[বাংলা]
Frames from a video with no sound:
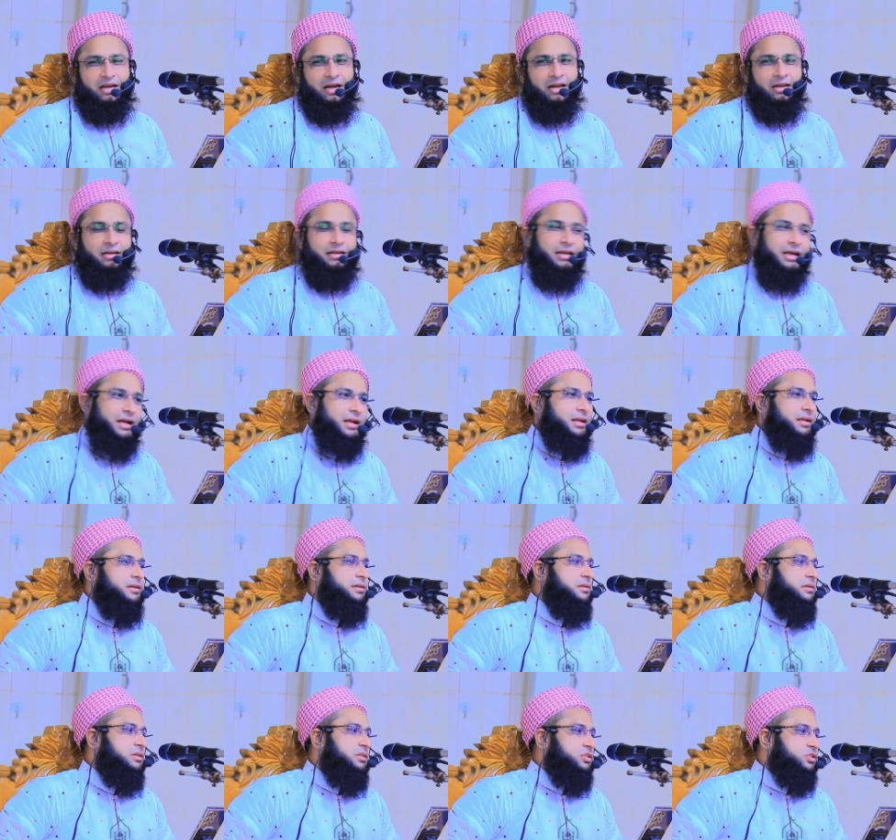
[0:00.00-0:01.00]
আল্লাহ
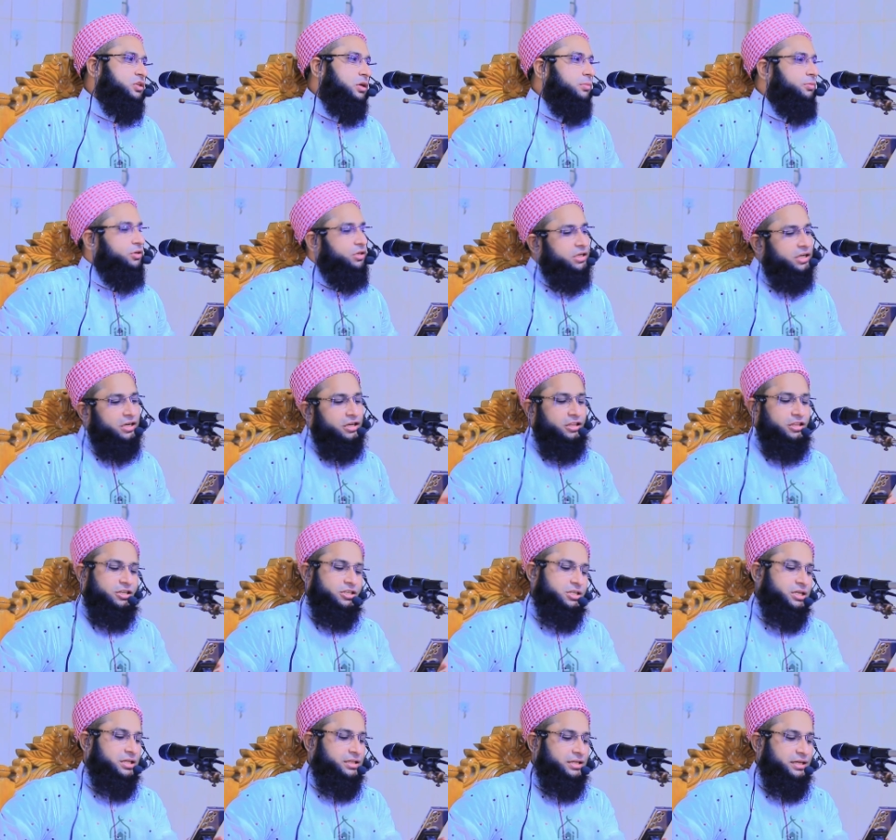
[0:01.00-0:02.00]
সবরকারীদের
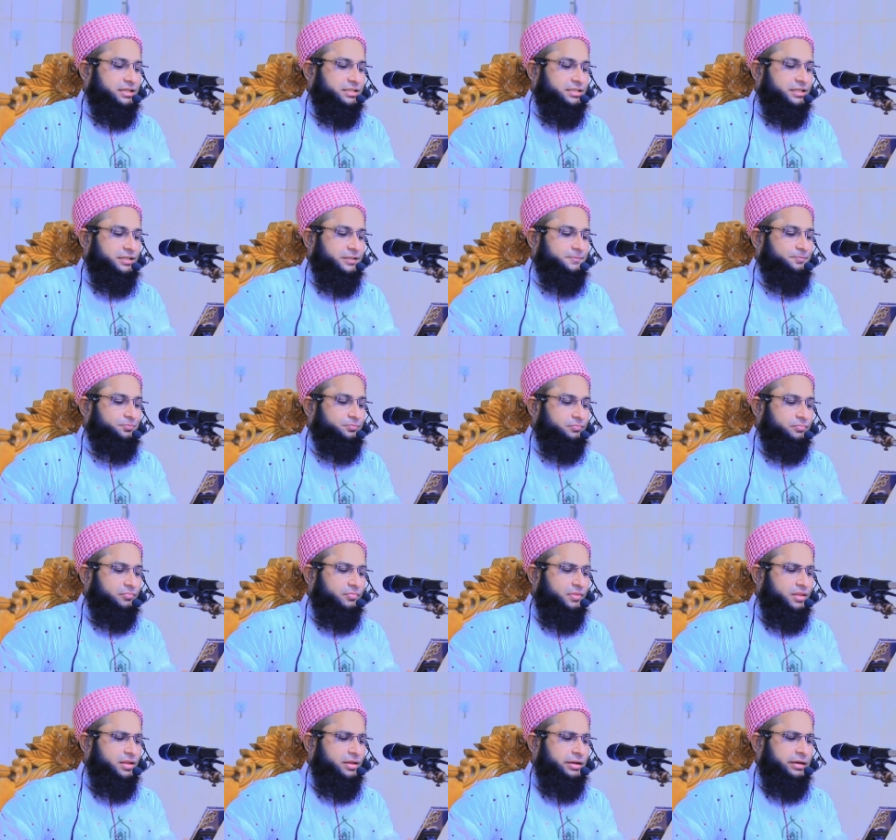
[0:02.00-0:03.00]
সাথে আছেন
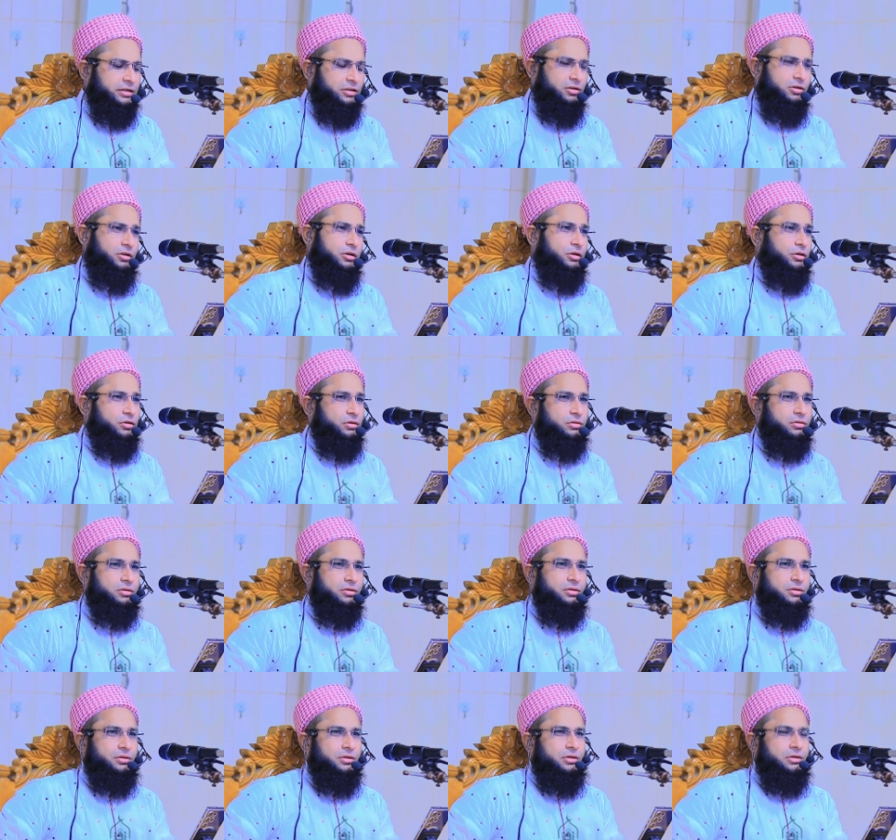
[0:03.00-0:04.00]
এজন্য
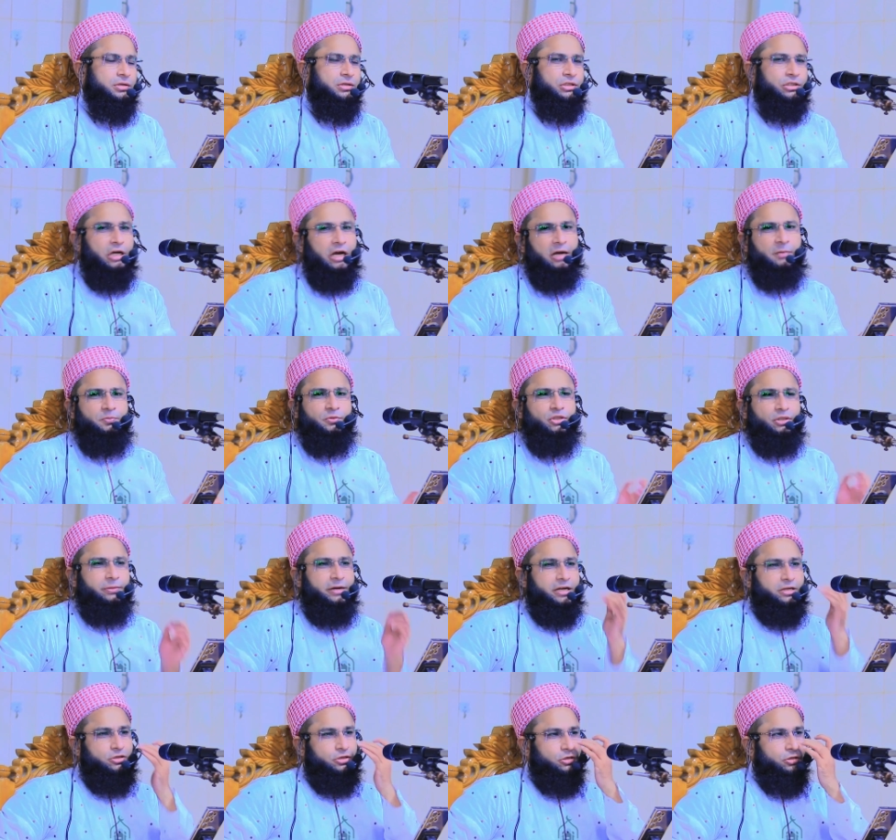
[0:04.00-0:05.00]
সব
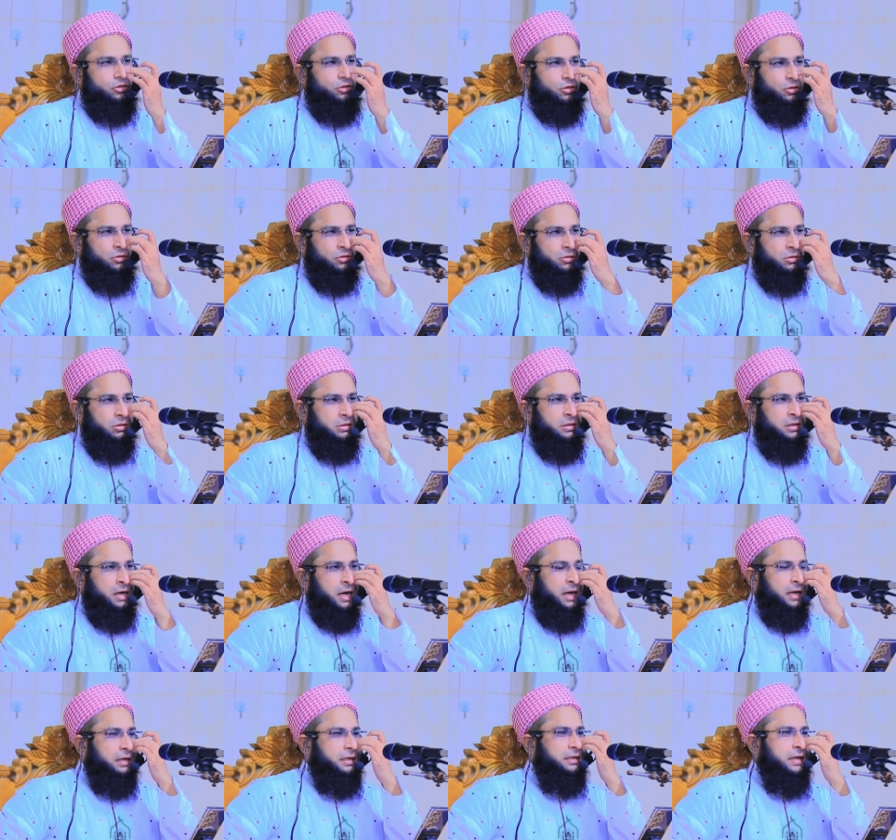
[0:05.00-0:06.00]
সময়ের জন্য
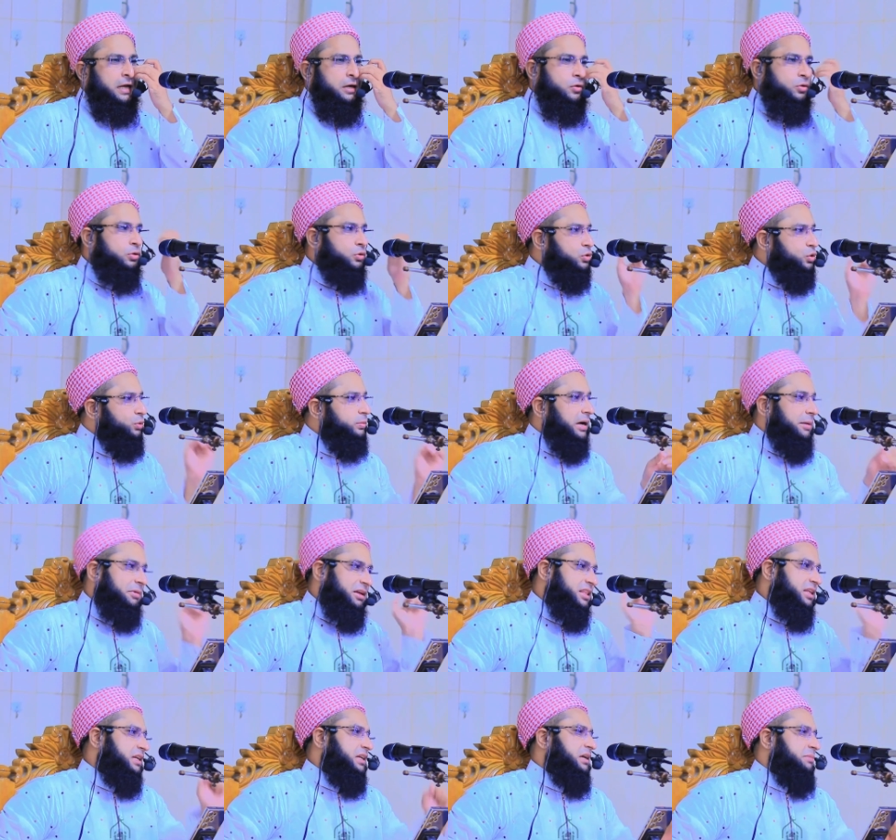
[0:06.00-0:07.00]
আল্লাহর হুকুম
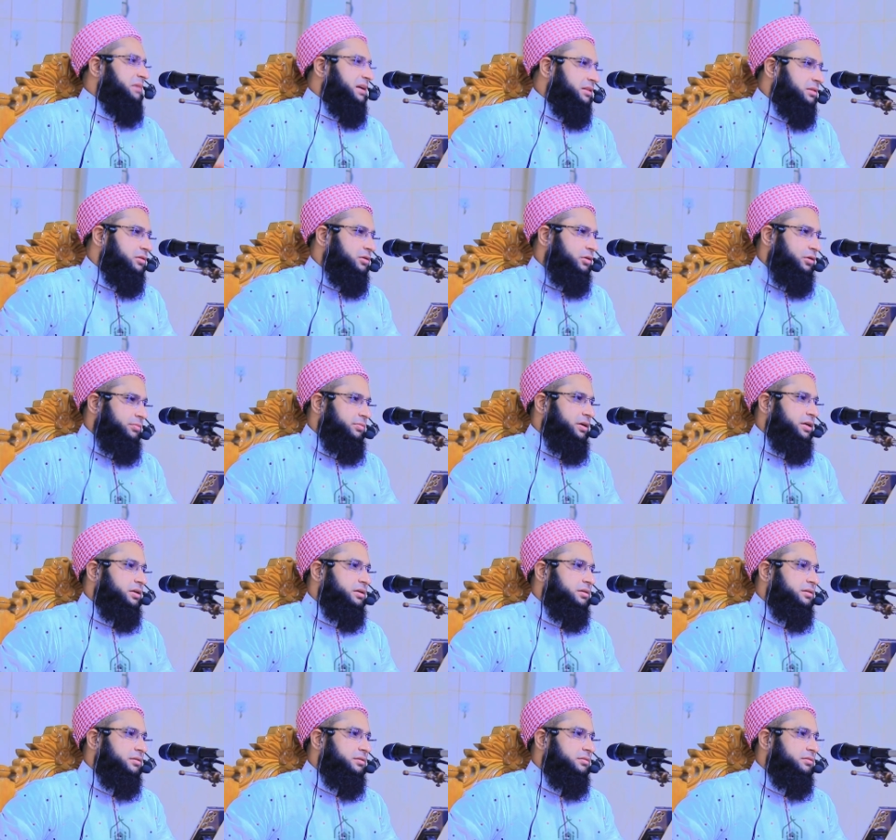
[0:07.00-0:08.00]
আমাদেরকে মানতে হবে
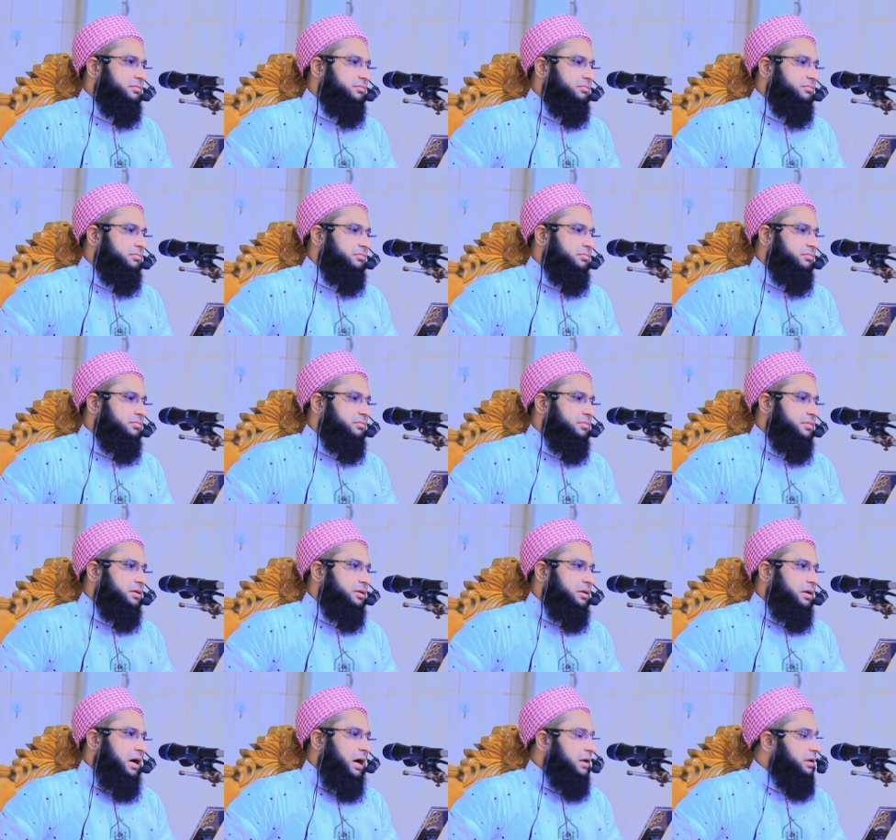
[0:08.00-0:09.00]

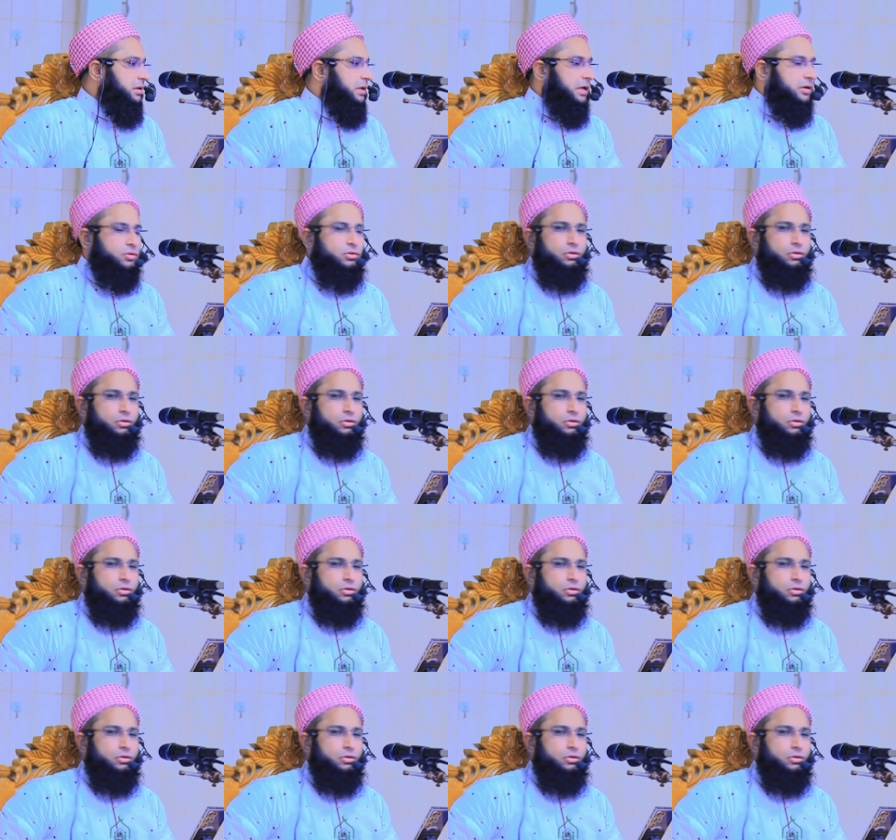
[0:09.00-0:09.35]
আল্লাহর